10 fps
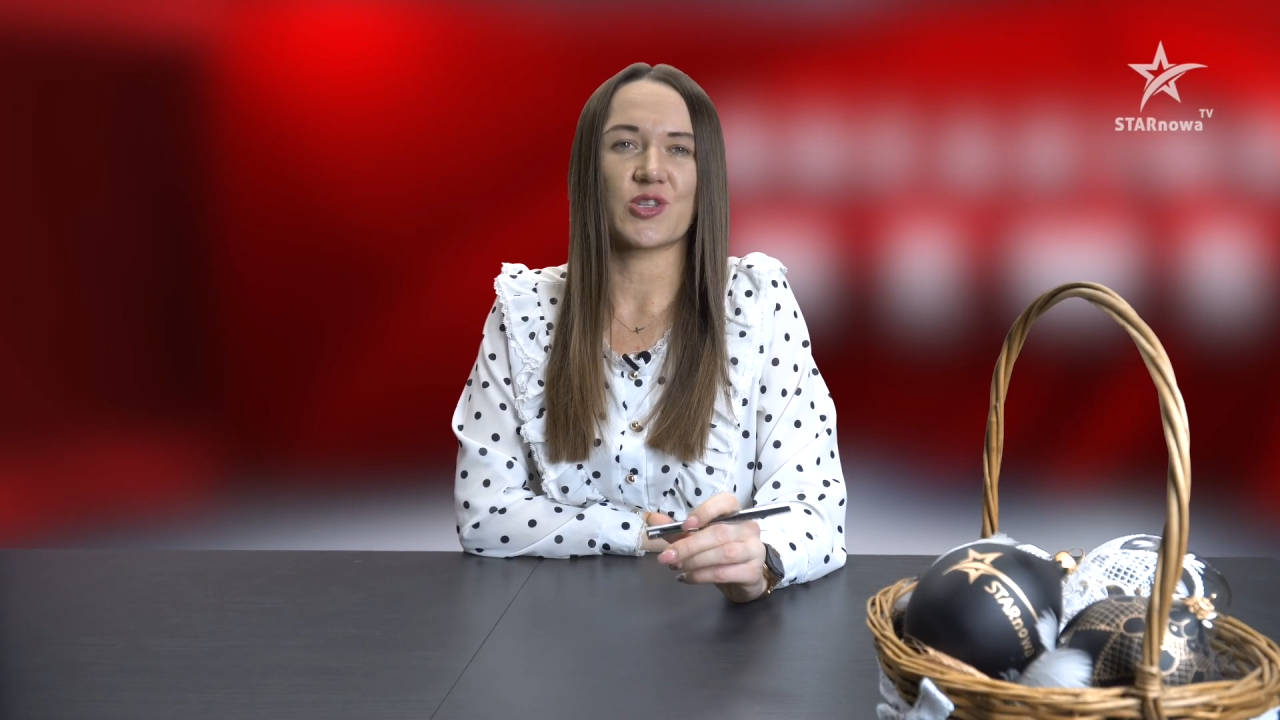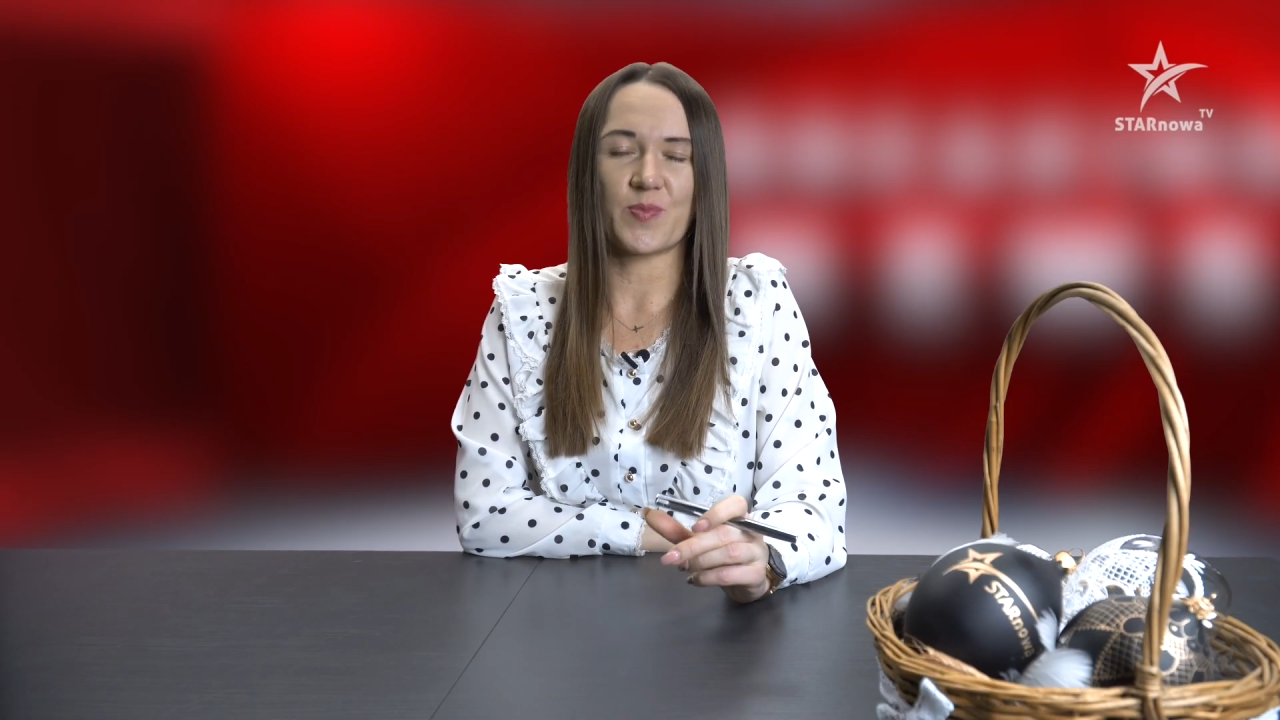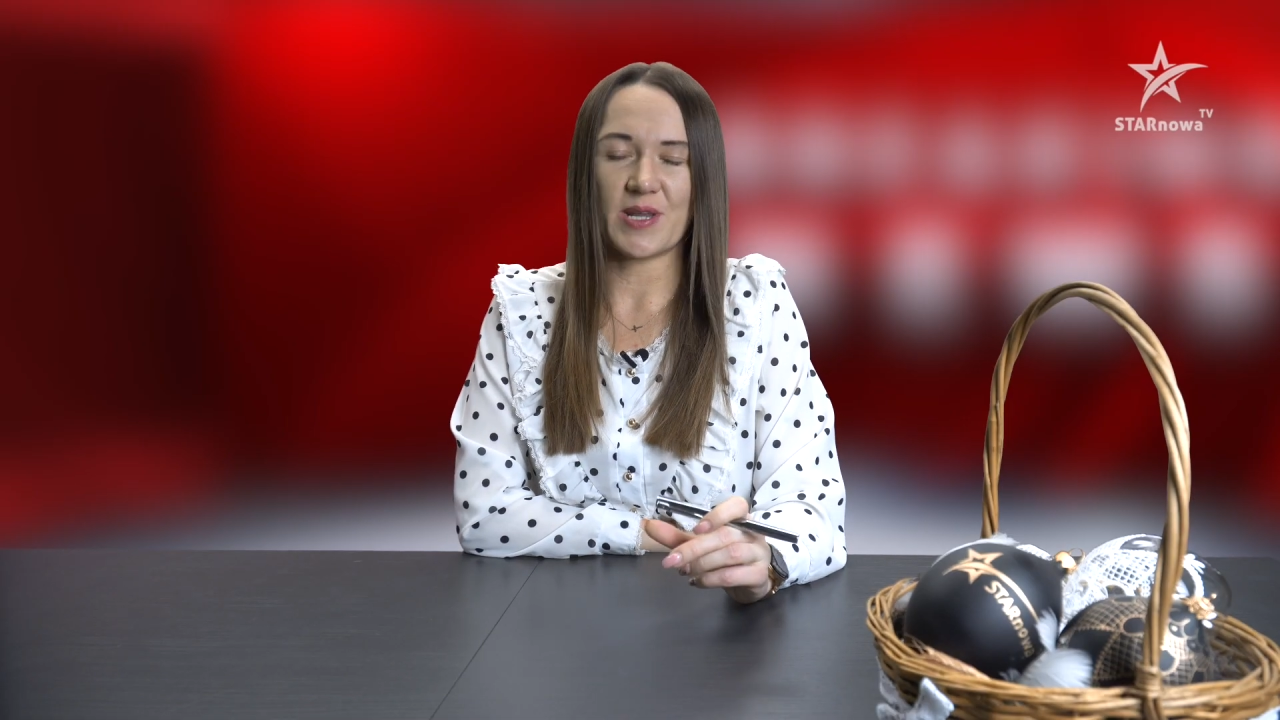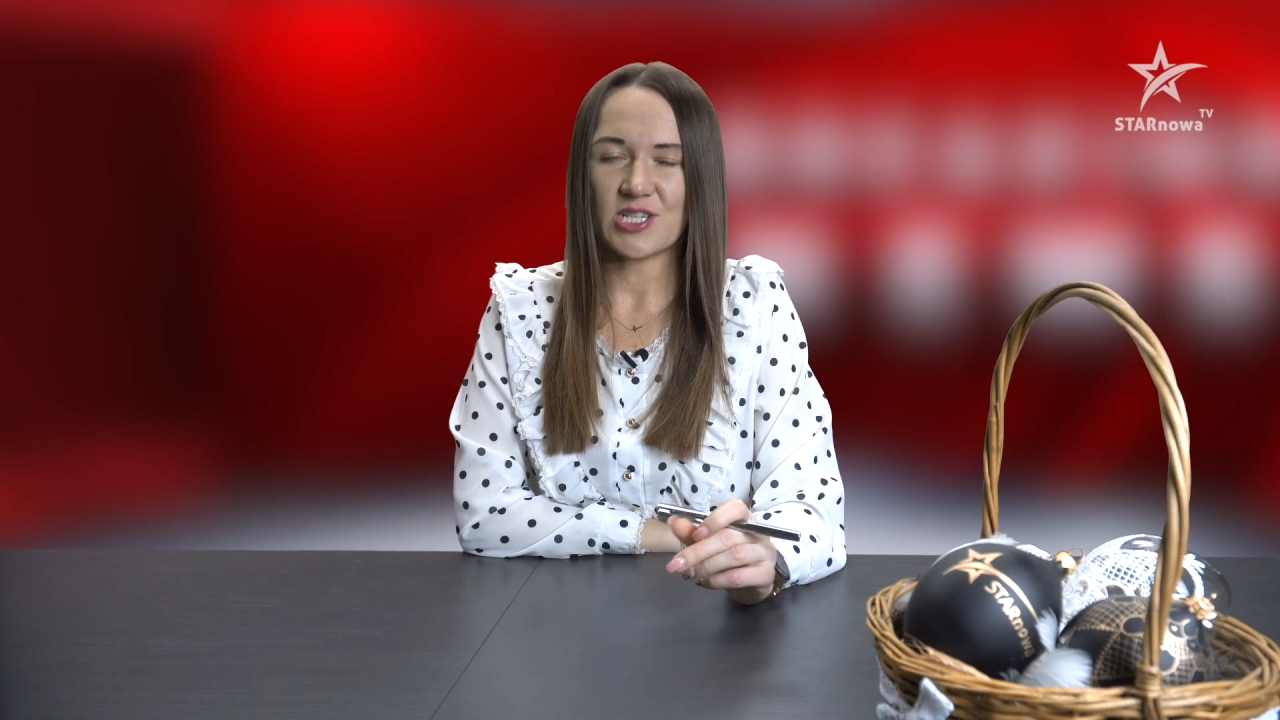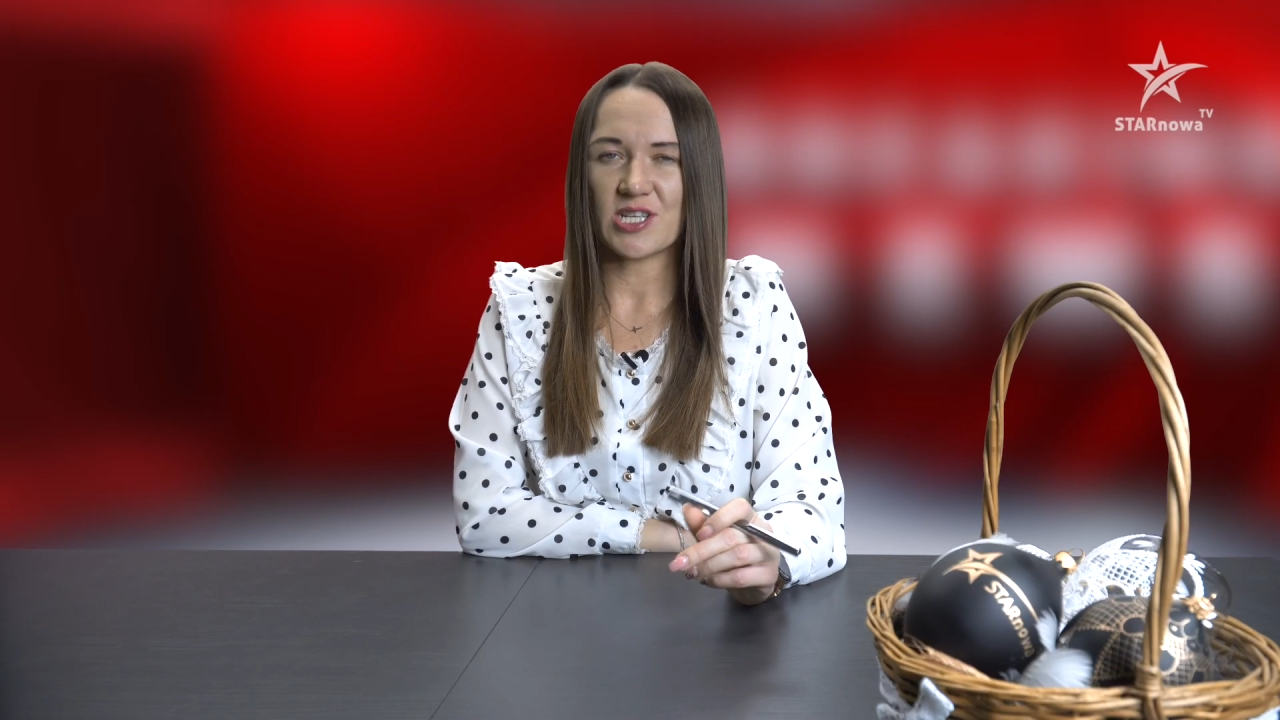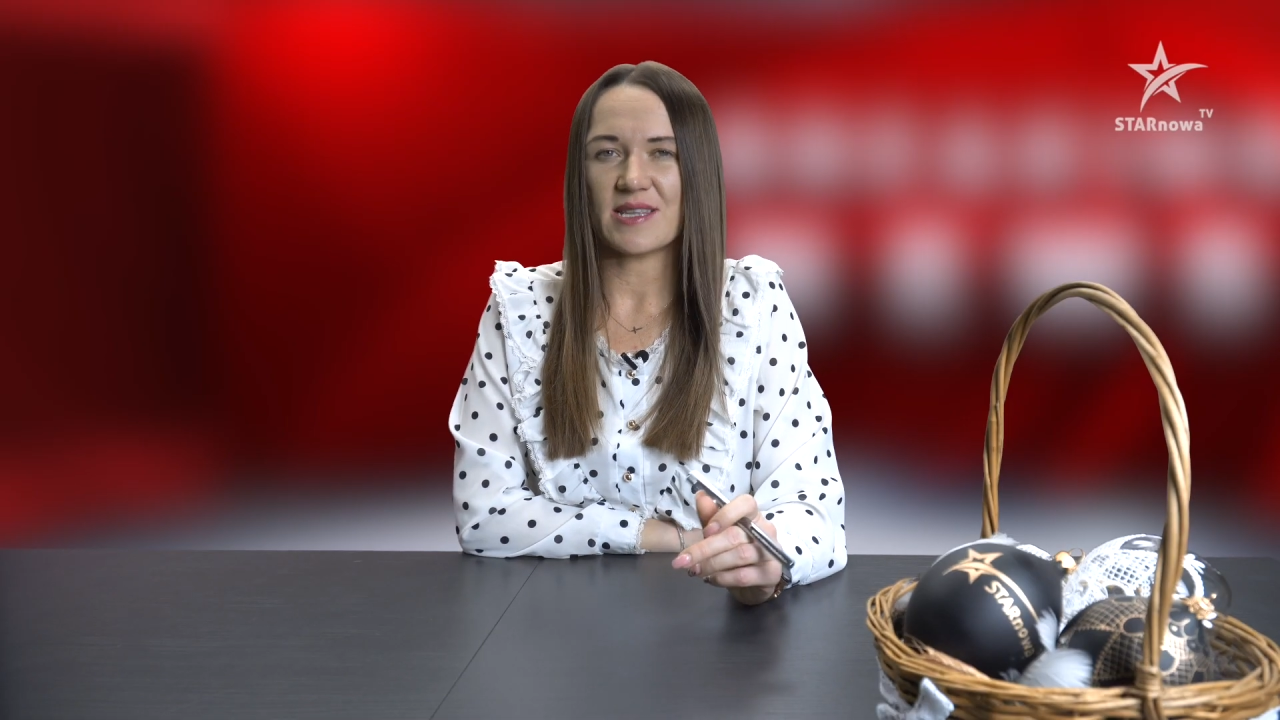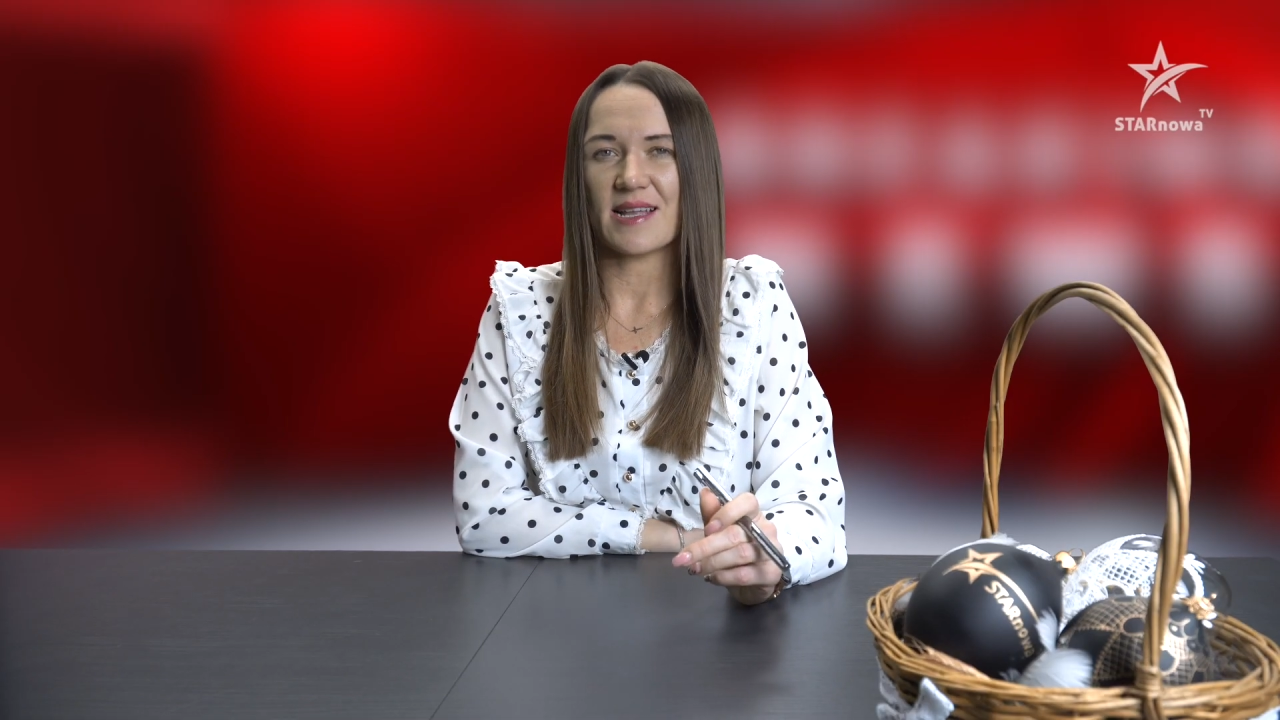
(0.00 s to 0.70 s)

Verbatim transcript: do Pleśnej